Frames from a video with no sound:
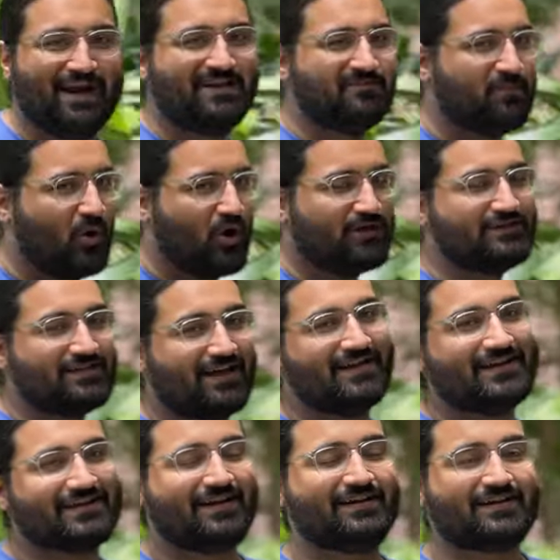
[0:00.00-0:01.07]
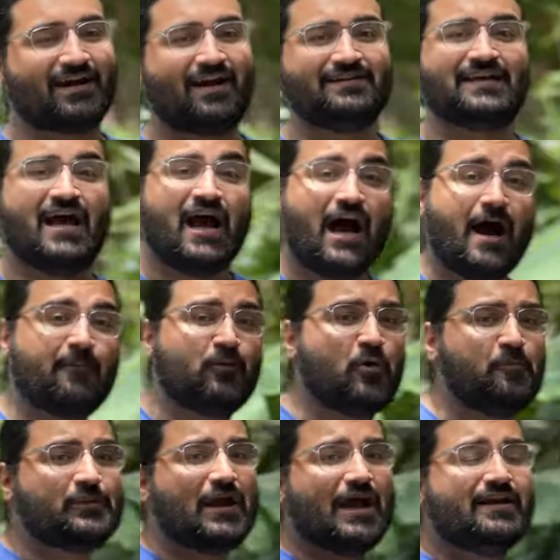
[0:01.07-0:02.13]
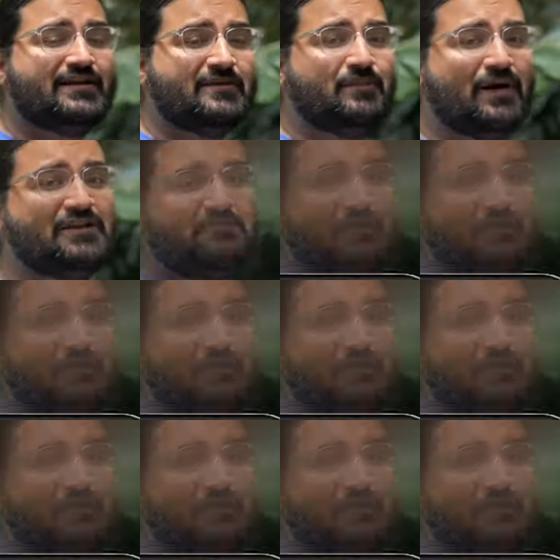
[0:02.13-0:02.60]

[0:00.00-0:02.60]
माइंड बहुत सारे क्रेडिट कार्ड आपको प्रायोरिटी पास